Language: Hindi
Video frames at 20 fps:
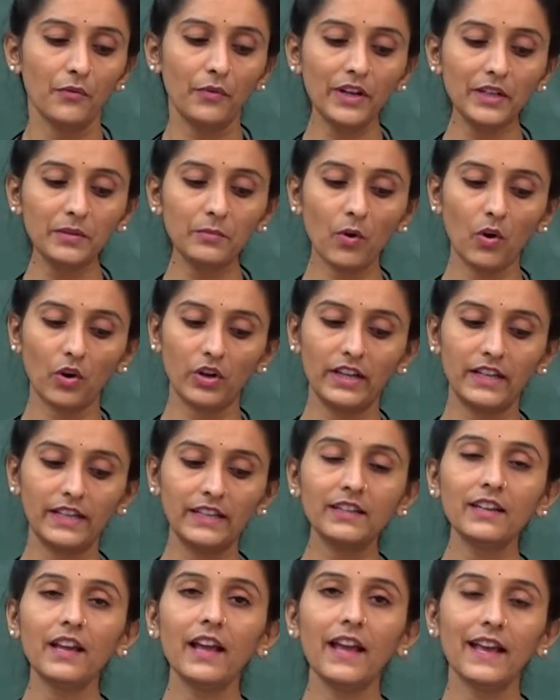वन
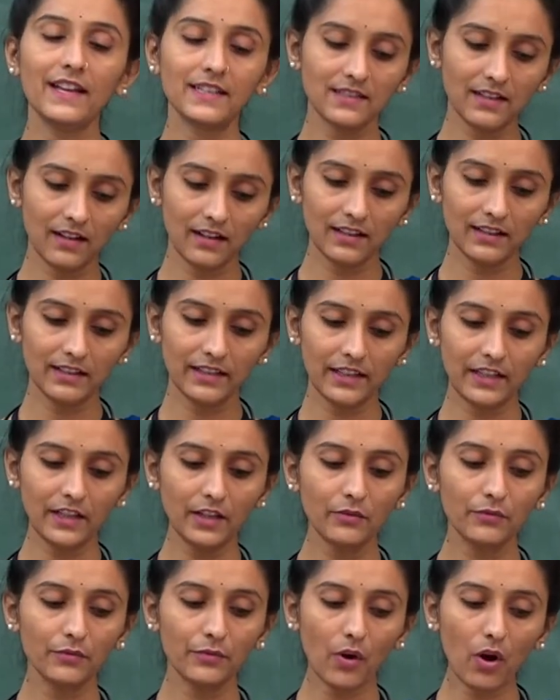मॉर्निंग एज हल्दी
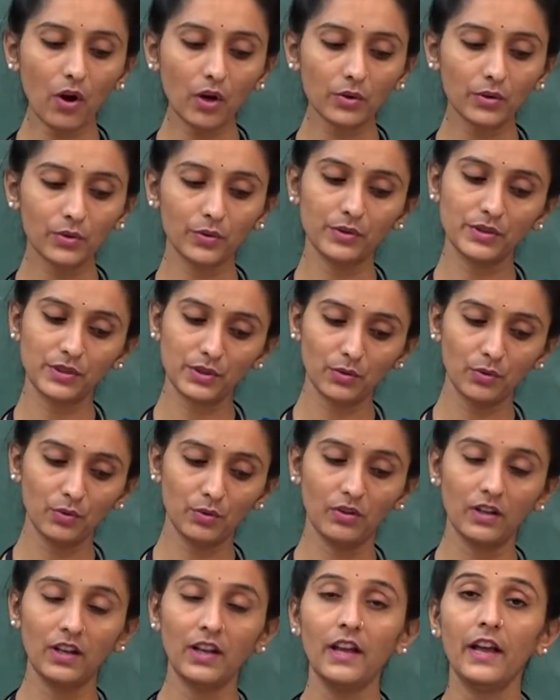वॉक टू
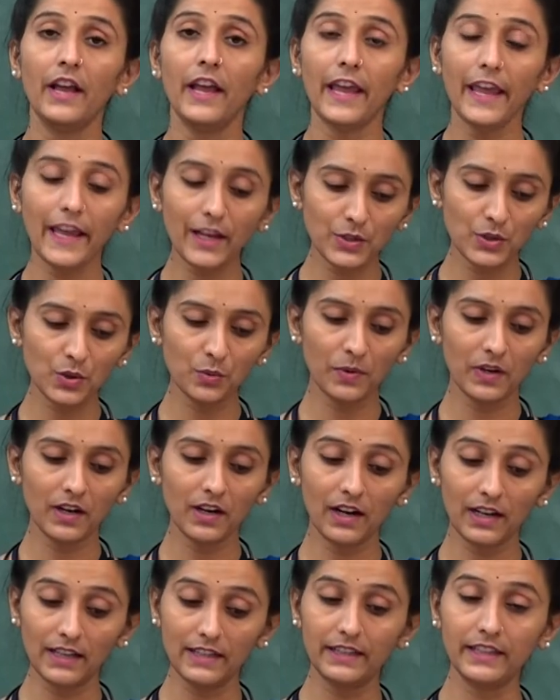स्कूल एक सुबह
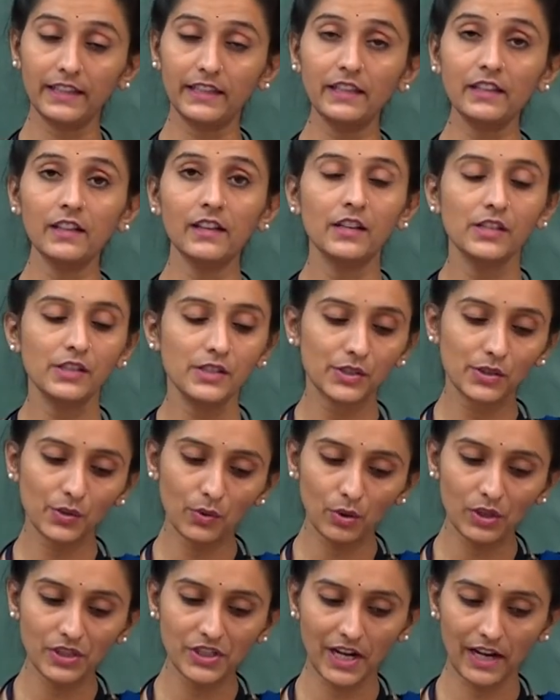हल्दी
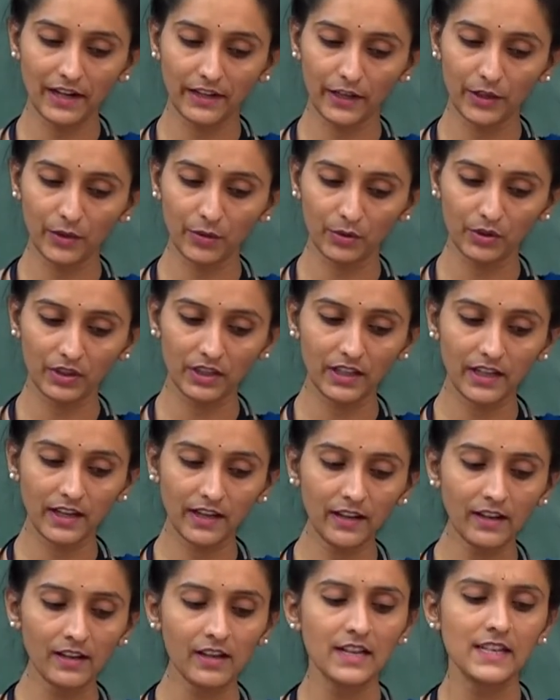स्कूल जा रही होती
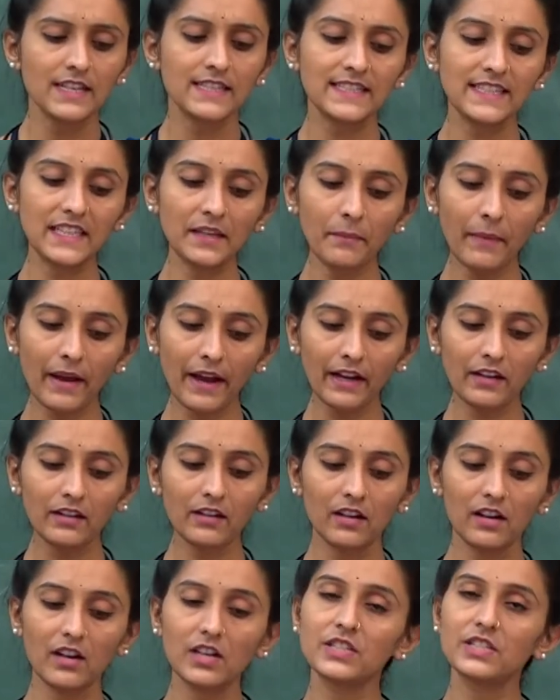है सी मेट
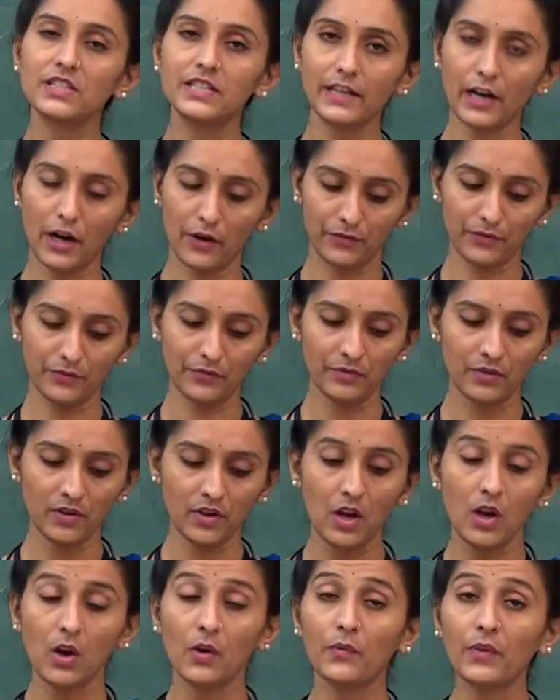अ
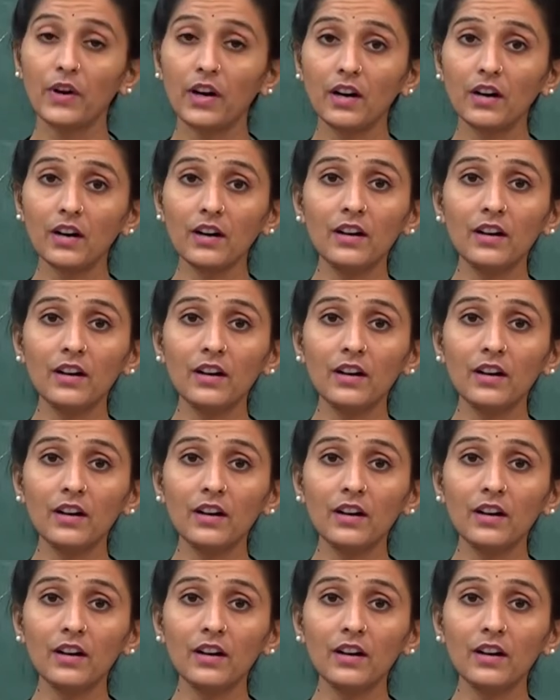जिराफ वह